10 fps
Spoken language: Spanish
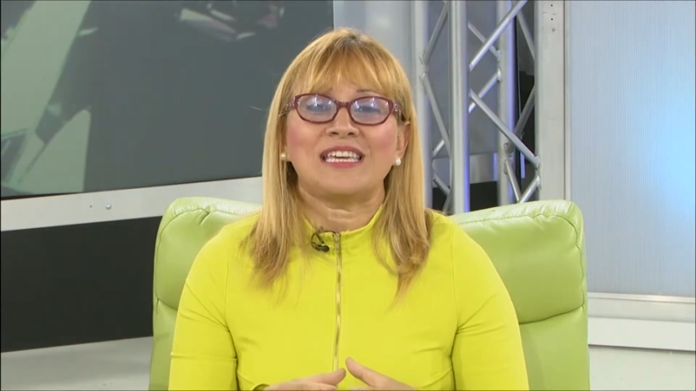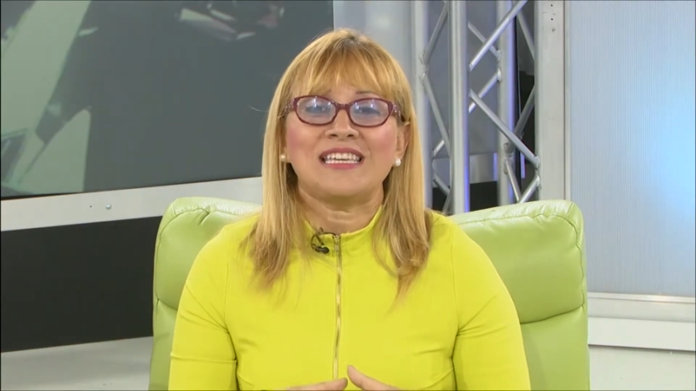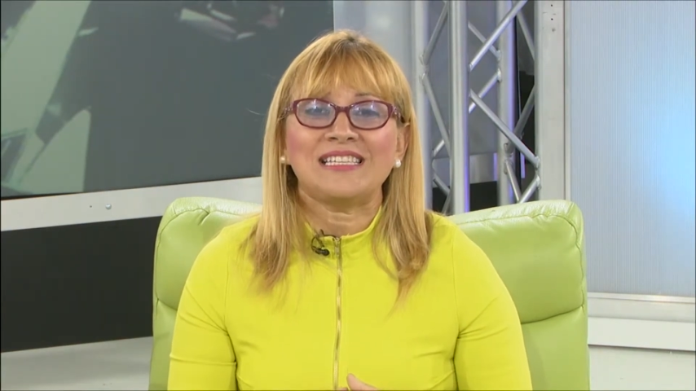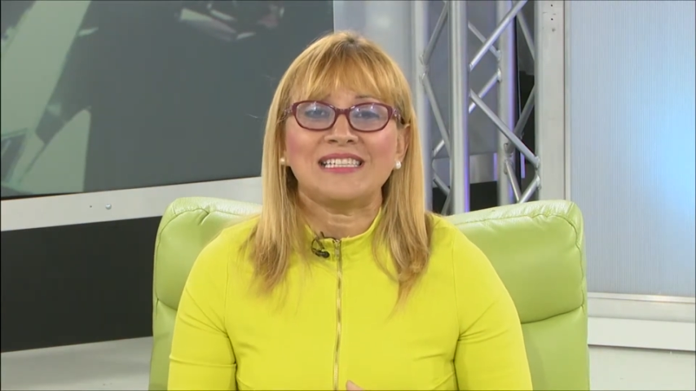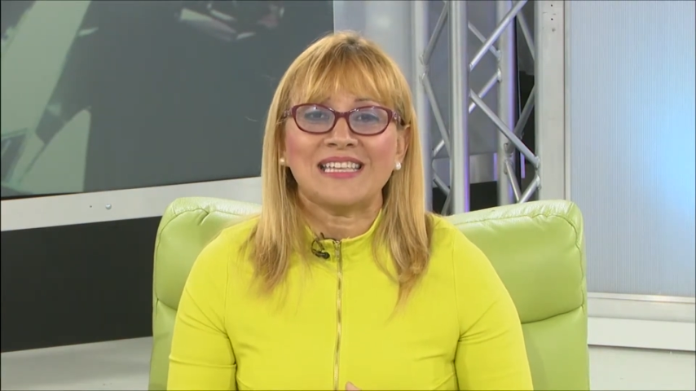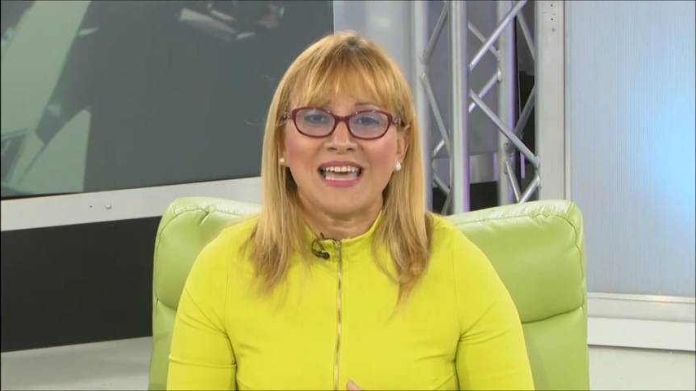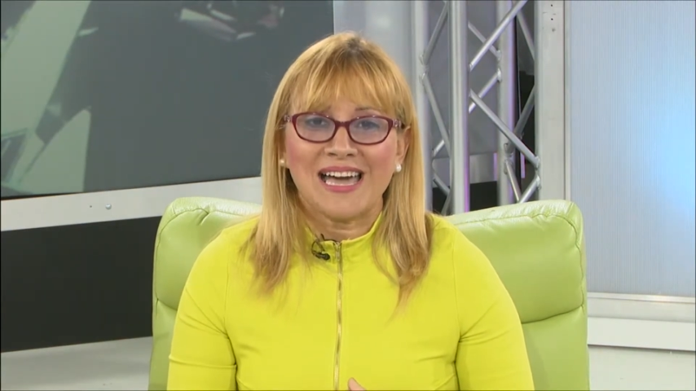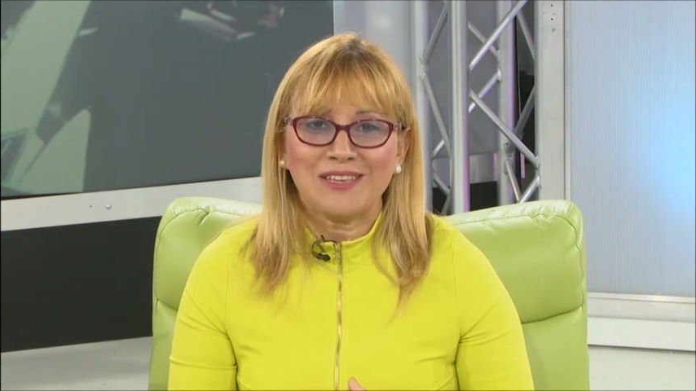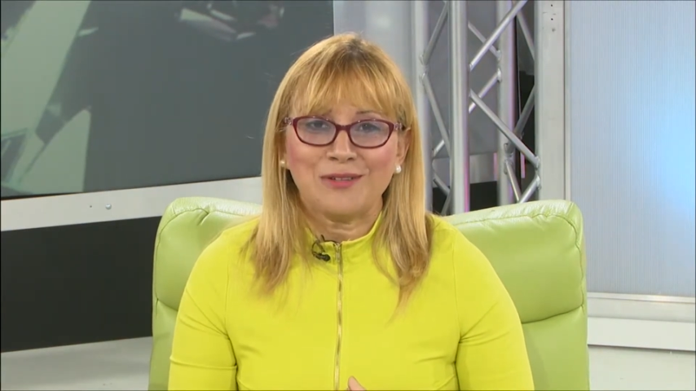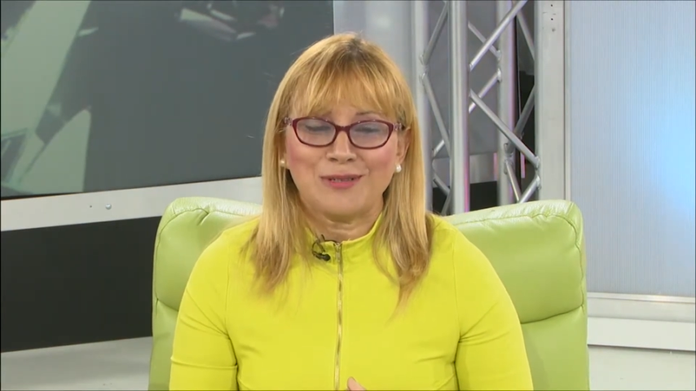15
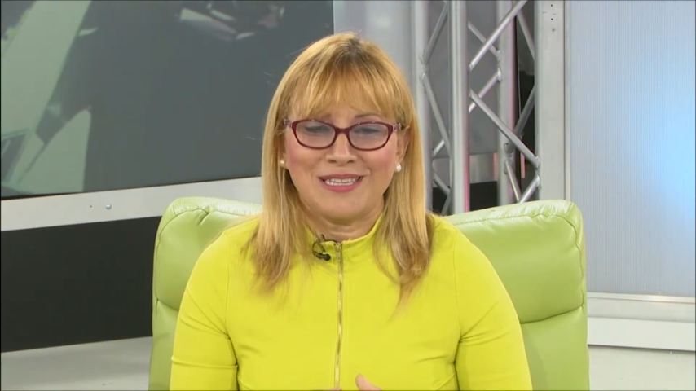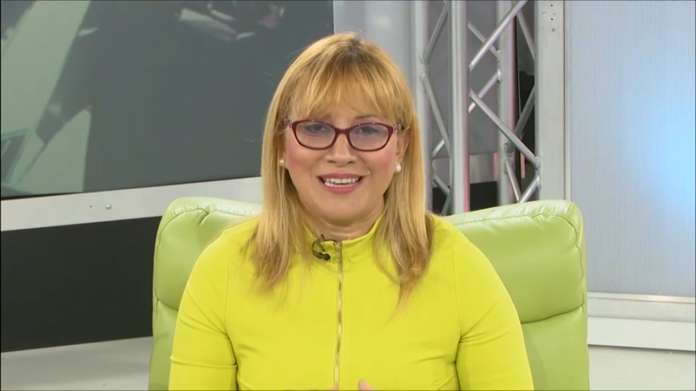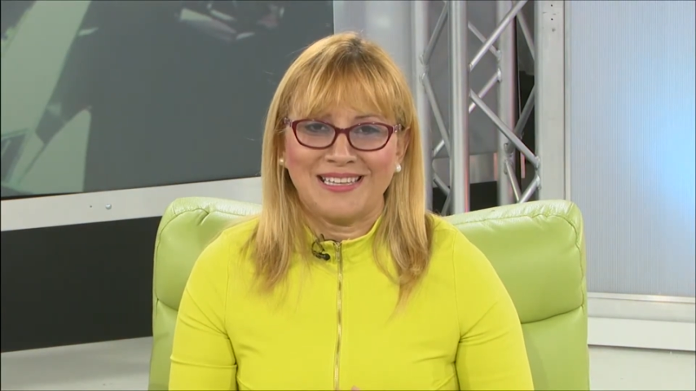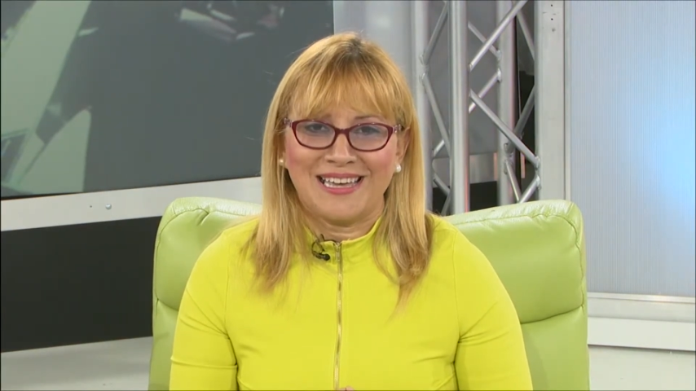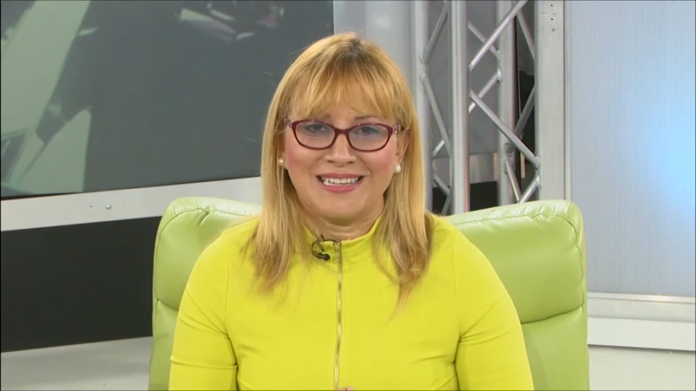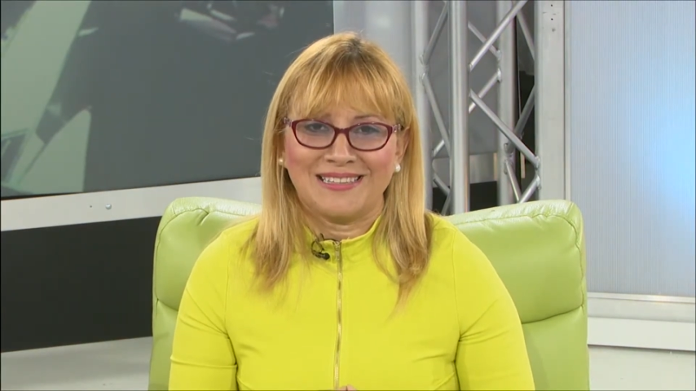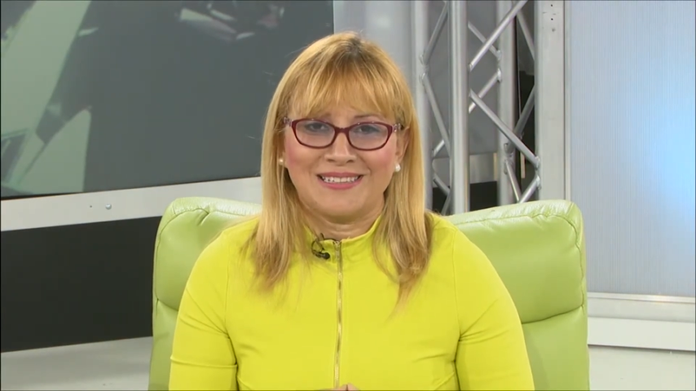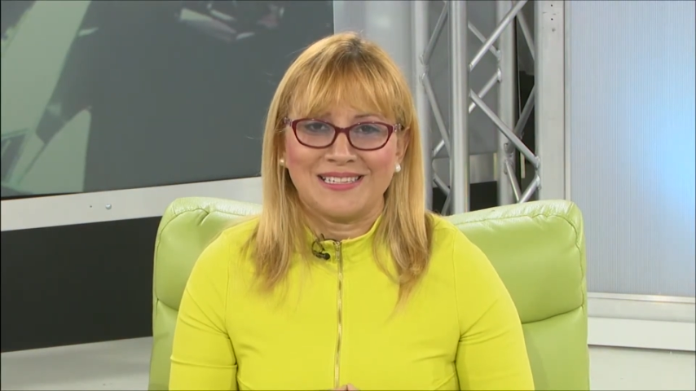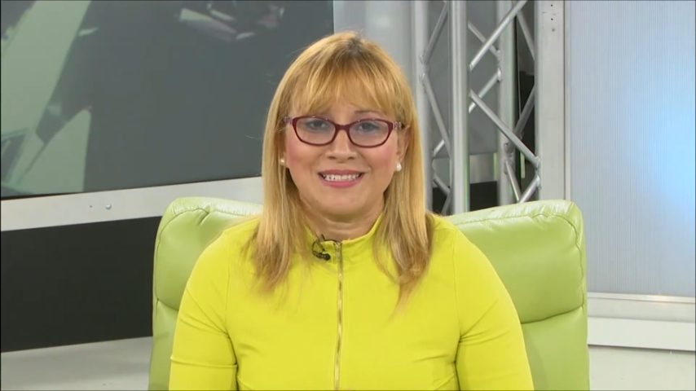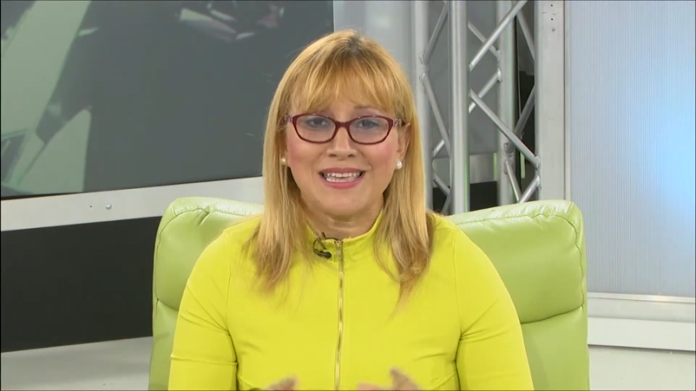años de edad,
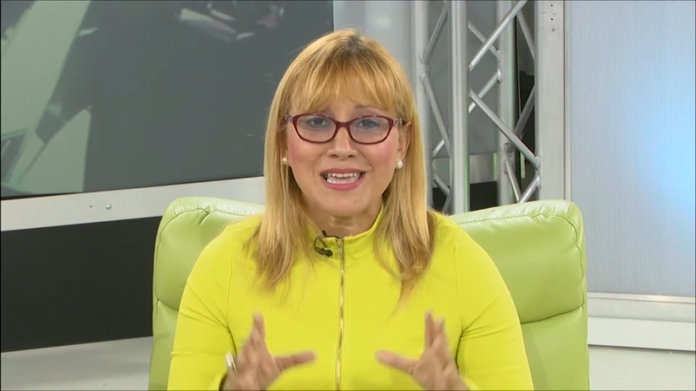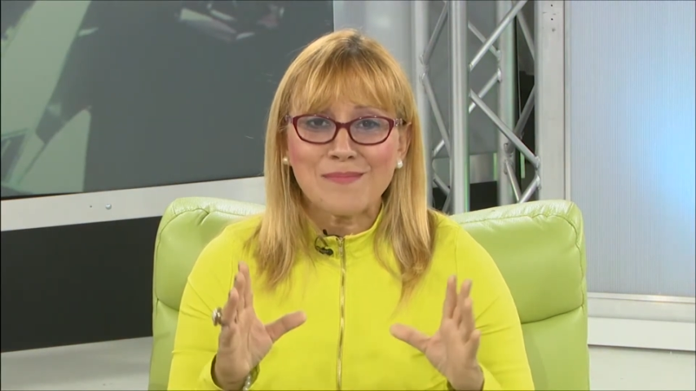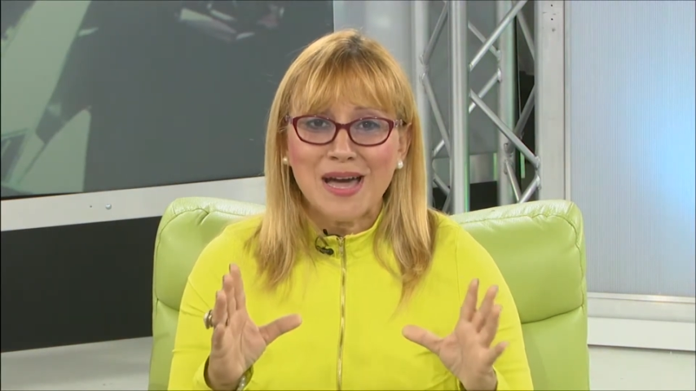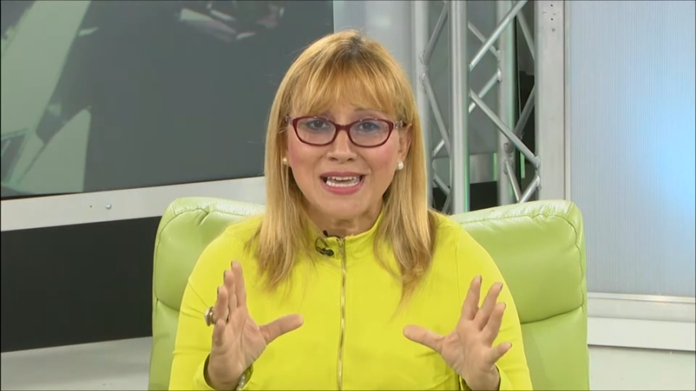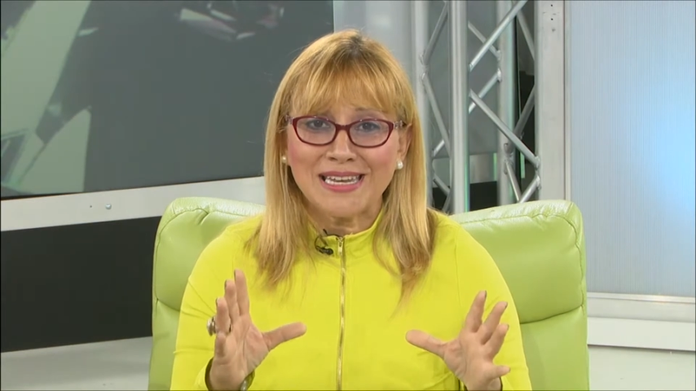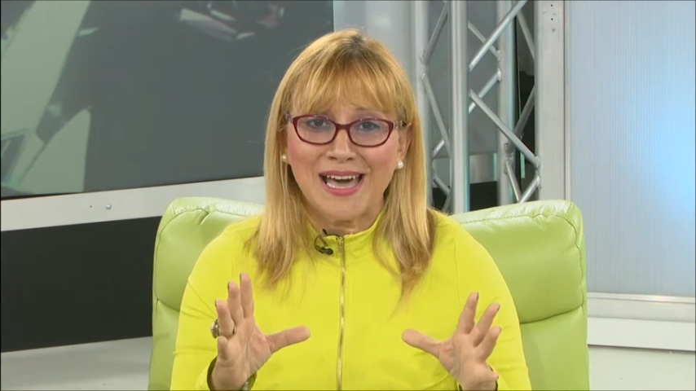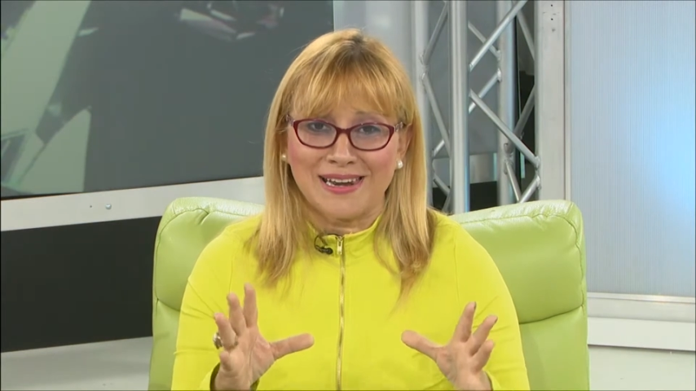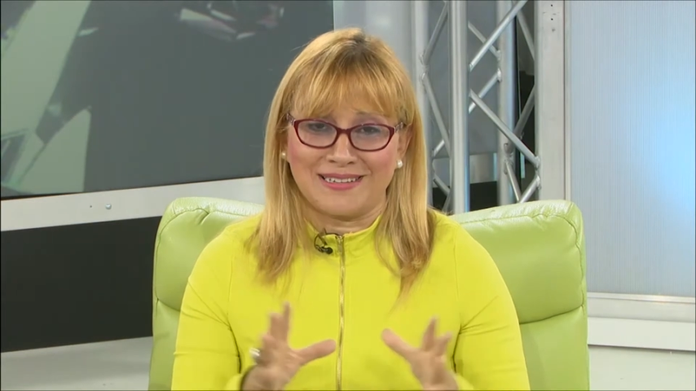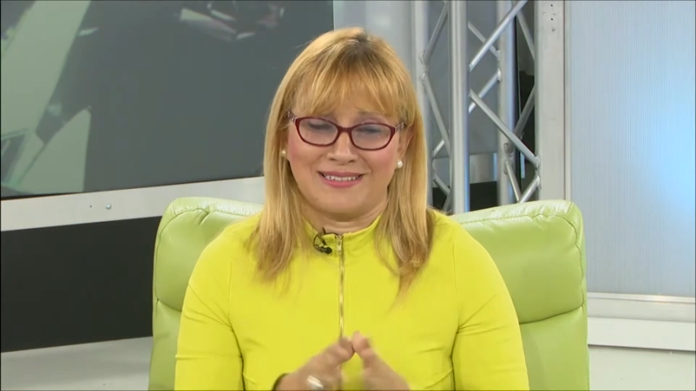sin imaginar